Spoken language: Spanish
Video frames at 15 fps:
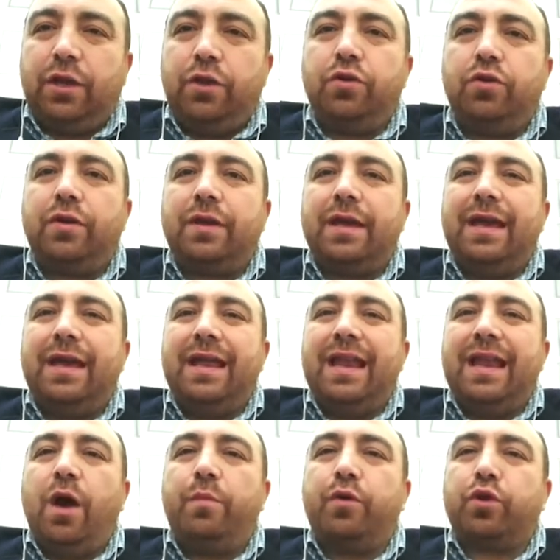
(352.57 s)
Y yo creo que
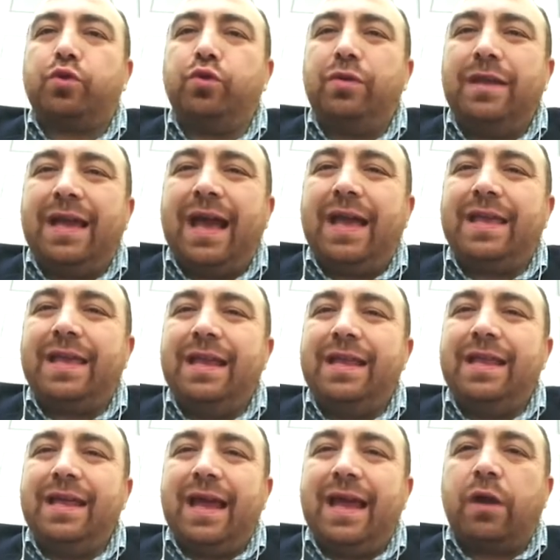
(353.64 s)
la oportunidad y el
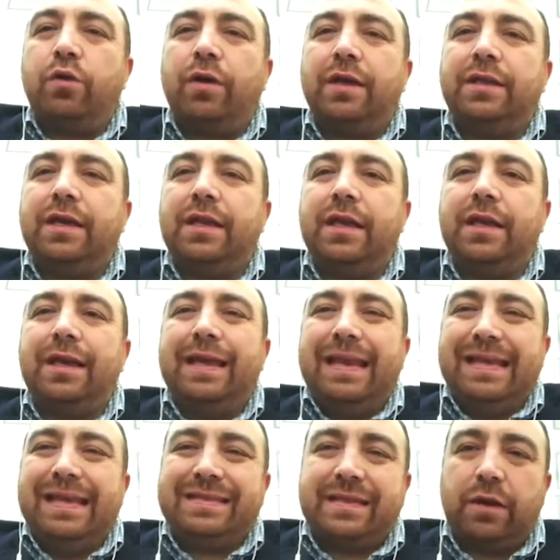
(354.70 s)
liderazgo que tiene
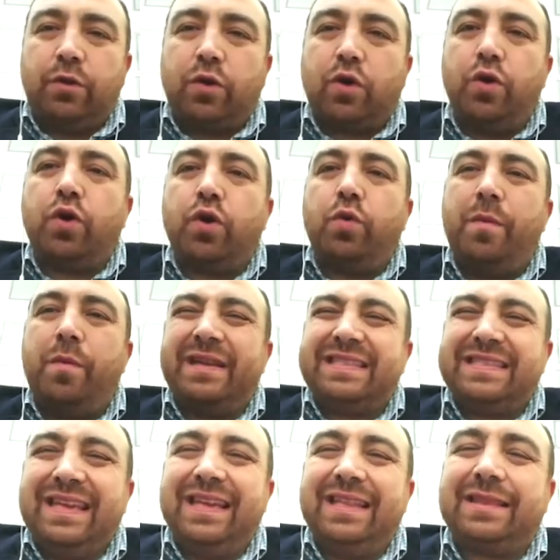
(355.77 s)
Elisa Loncón como
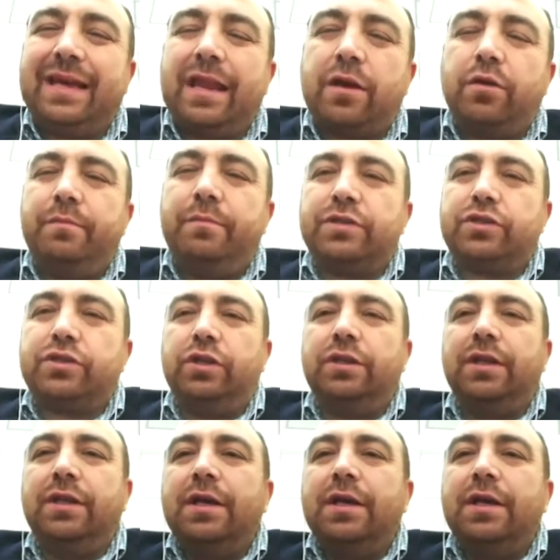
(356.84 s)
presidenta de la convención